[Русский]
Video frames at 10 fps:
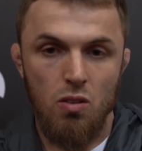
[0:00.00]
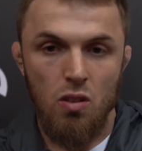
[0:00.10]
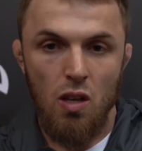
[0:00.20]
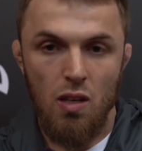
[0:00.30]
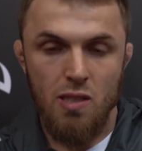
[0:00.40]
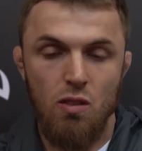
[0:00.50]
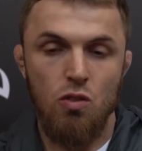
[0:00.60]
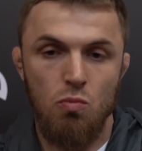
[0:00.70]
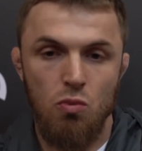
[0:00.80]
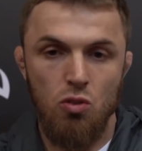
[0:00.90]
я
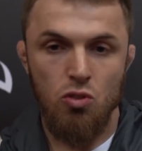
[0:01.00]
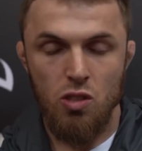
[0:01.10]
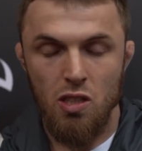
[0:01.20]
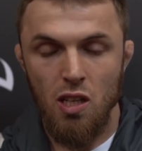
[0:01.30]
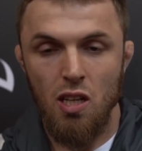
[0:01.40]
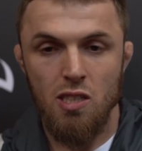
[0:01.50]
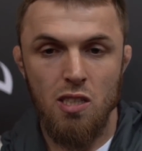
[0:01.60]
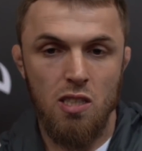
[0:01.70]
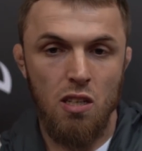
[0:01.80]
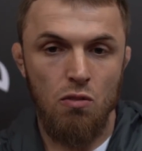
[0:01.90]
следующий бой еще сильнее я
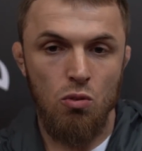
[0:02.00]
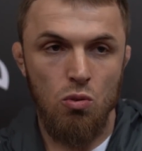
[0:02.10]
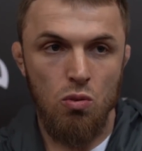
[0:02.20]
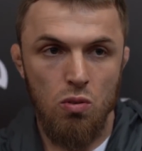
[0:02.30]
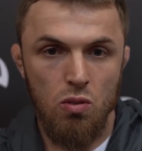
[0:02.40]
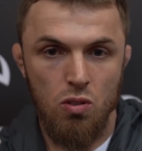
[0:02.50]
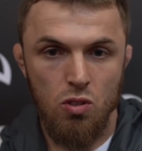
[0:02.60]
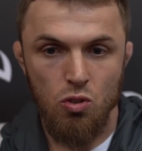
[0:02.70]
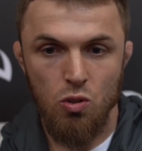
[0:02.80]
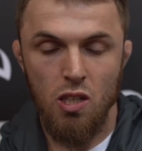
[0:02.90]
себе заявлю,
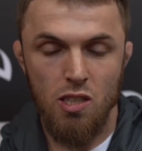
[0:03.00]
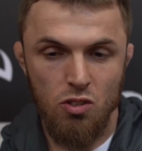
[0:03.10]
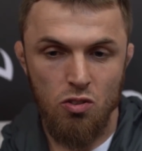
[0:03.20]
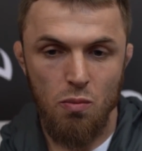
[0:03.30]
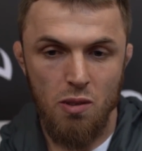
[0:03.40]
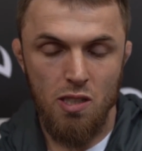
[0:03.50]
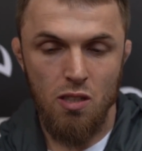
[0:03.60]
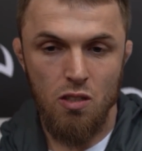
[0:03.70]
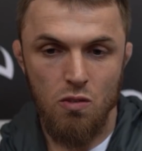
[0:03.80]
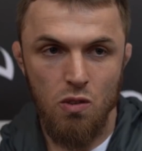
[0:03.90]
еще красочнее
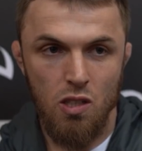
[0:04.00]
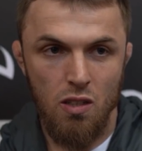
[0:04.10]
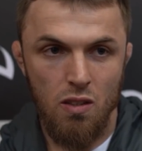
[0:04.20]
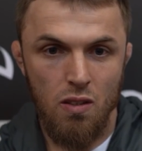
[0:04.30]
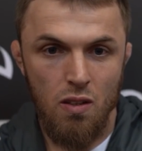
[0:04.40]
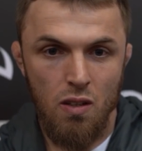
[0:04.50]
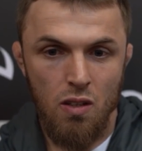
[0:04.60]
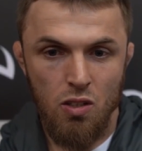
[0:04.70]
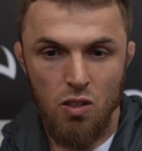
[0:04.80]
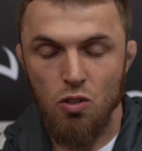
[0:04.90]
постараюсь выиграть.
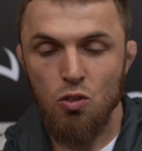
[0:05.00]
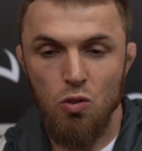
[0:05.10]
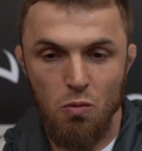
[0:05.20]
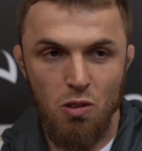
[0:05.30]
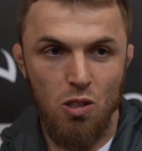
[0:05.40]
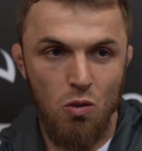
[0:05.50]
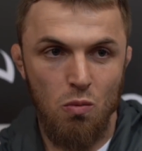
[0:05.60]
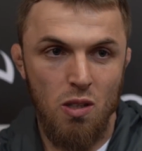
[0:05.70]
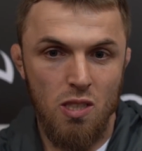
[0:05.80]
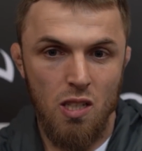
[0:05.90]
И еще именитого
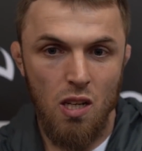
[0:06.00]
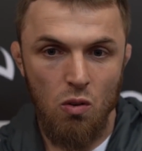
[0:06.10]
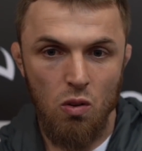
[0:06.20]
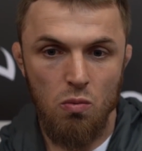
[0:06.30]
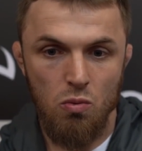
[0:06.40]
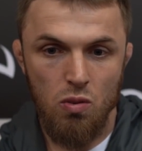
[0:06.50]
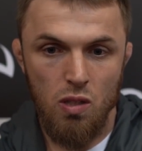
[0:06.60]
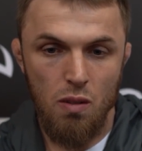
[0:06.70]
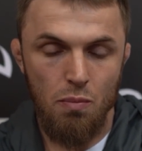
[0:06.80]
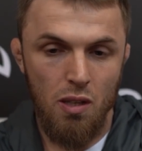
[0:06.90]
бойца какой-нибудь.
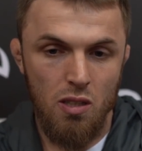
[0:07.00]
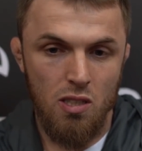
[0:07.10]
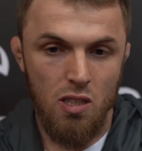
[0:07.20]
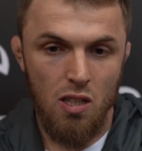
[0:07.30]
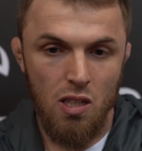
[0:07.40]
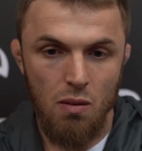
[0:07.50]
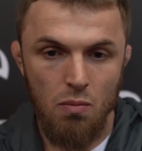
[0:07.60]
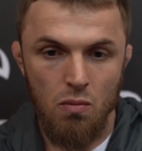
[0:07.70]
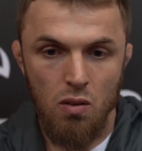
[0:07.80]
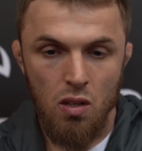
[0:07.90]
Или Петица, или
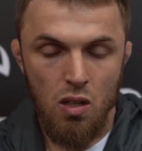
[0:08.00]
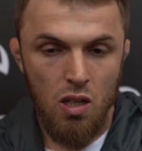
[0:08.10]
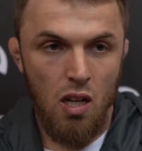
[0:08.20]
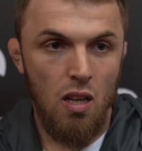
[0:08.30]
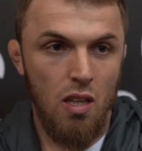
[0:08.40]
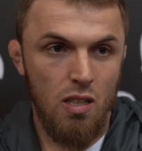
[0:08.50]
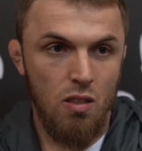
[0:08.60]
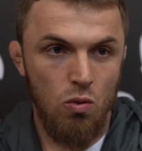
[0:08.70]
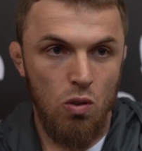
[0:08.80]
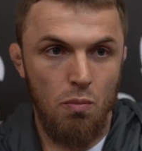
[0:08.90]
там Калахер,
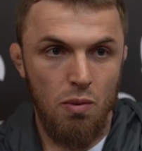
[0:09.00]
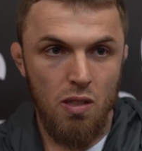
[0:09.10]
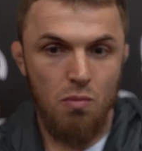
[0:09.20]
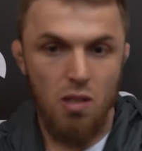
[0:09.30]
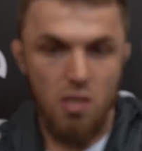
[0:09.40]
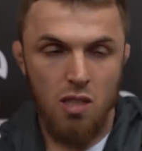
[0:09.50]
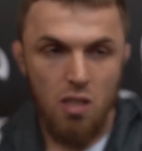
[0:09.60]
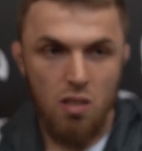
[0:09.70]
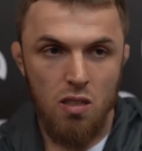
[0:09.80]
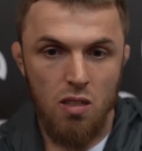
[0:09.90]
кто там впереди меня
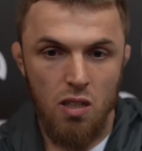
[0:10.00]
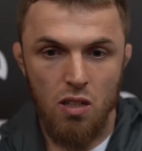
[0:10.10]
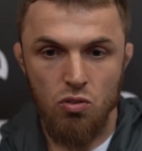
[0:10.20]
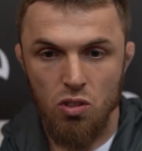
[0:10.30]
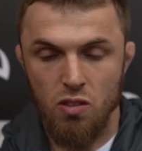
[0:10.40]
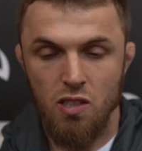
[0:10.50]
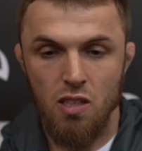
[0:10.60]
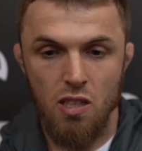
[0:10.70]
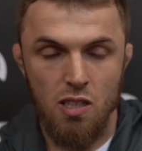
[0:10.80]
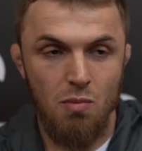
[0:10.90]
стоит. Я хочу их
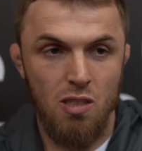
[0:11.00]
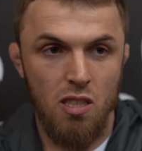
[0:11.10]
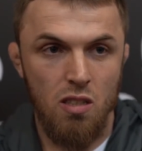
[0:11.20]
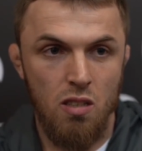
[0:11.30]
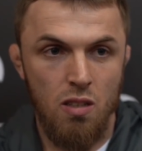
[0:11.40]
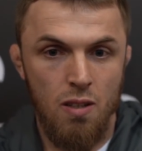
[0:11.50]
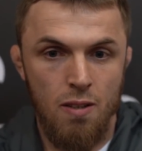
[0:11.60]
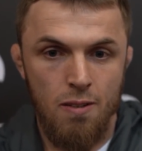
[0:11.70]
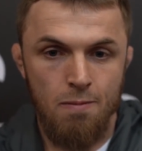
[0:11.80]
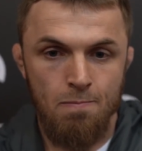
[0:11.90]
всех размазать.
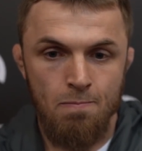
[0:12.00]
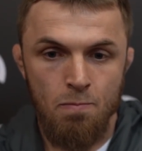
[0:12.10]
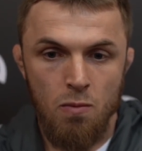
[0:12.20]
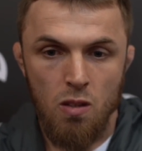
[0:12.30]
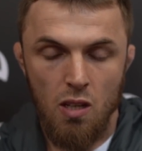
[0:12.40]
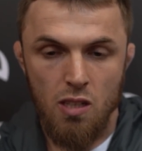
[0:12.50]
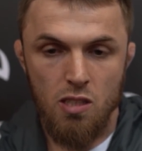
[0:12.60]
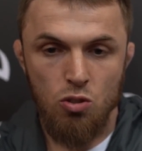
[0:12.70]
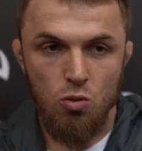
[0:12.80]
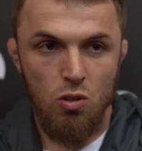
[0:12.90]

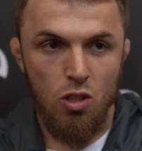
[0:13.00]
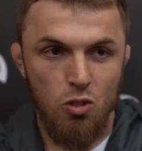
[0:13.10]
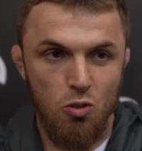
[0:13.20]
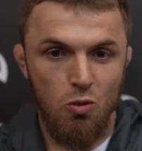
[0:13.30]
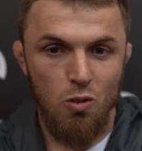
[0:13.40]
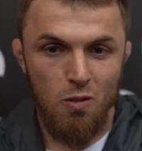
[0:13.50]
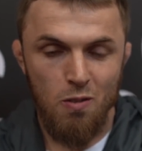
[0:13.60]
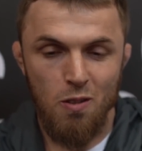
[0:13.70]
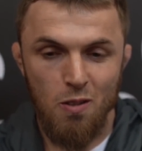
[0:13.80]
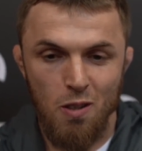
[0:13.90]
Доказать, что наша школа
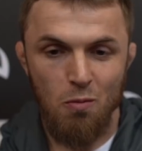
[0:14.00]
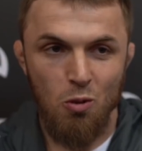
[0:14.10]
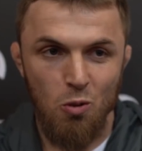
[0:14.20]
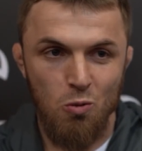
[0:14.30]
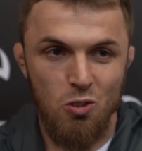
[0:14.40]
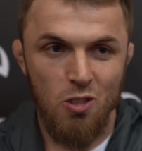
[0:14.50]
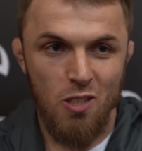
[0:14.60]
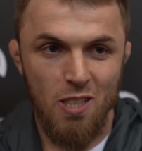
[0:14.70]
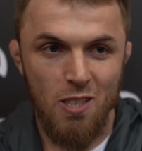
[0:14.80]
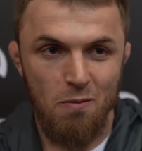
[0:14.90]
намного лучше их.